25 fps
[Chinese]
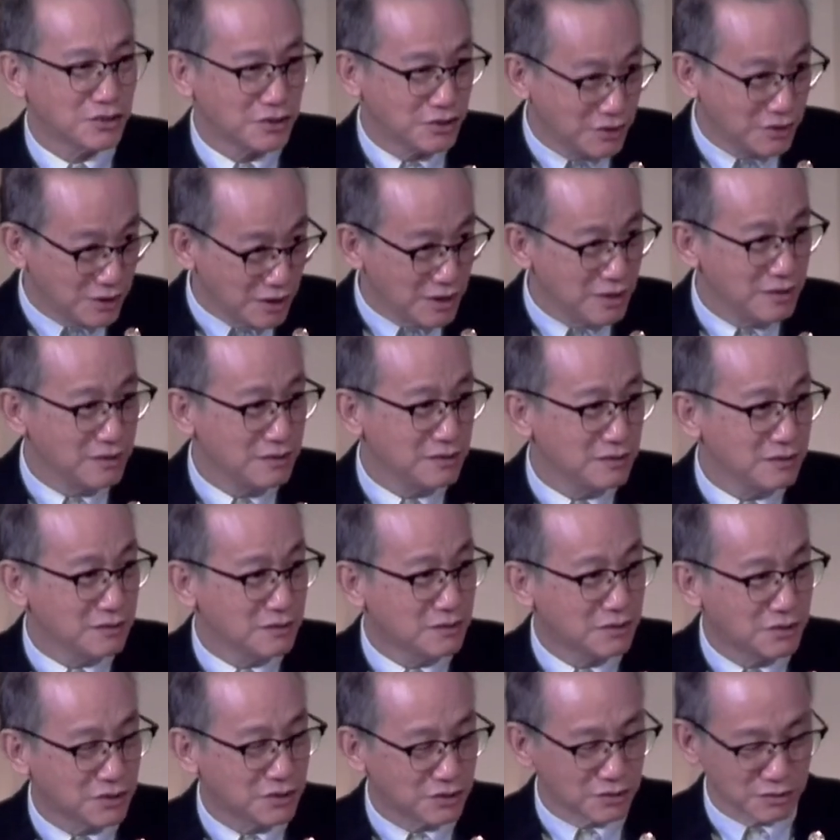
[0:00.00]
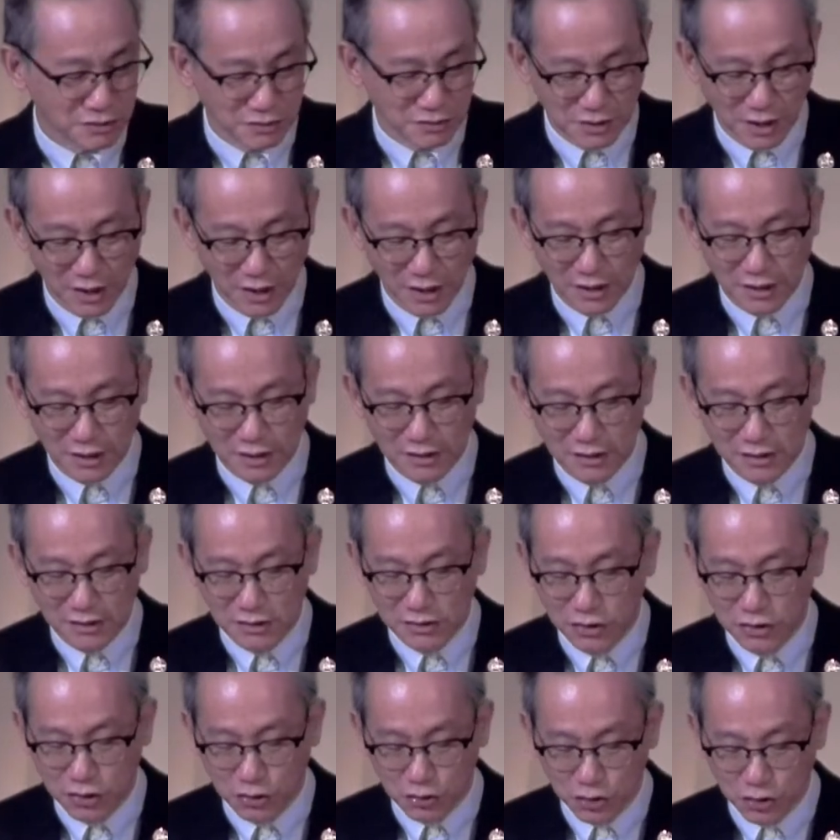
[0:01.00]
心”指的。
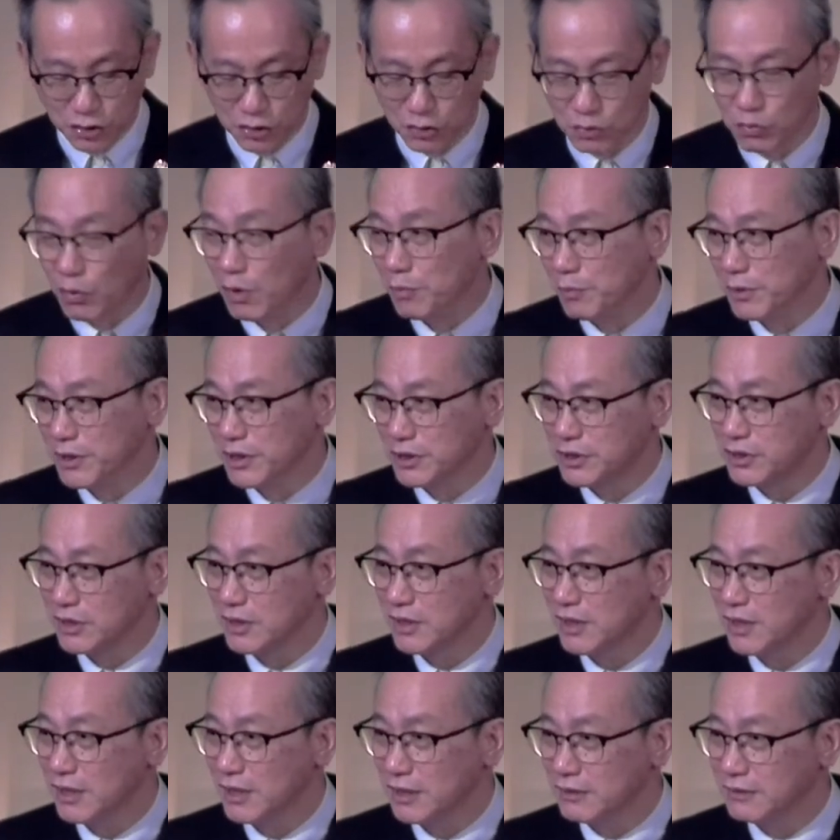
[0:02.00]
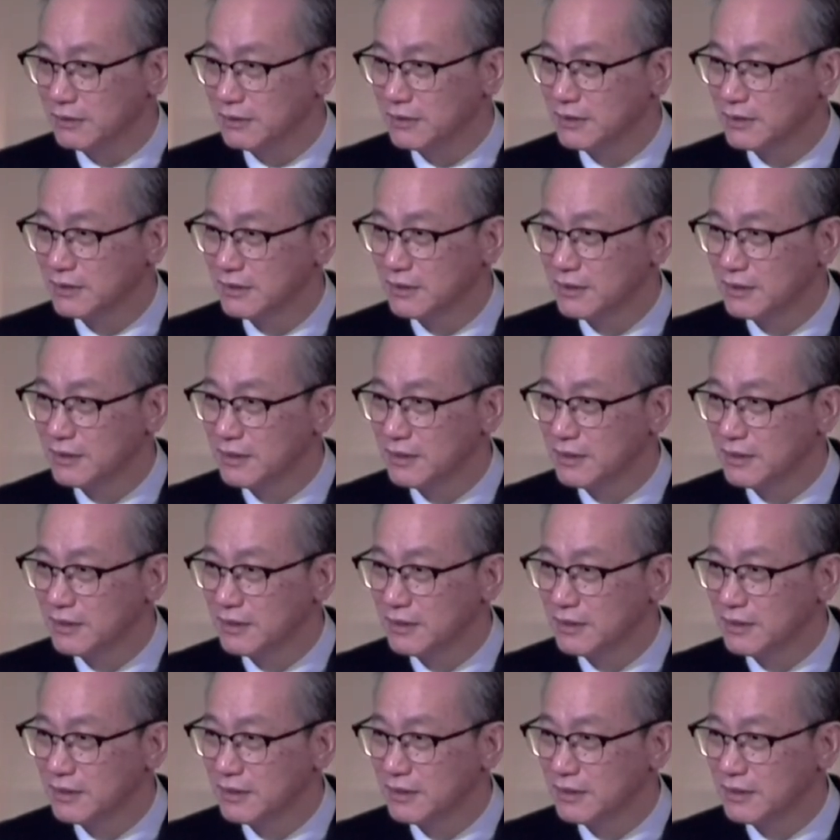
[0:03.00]
就是我们的心灵，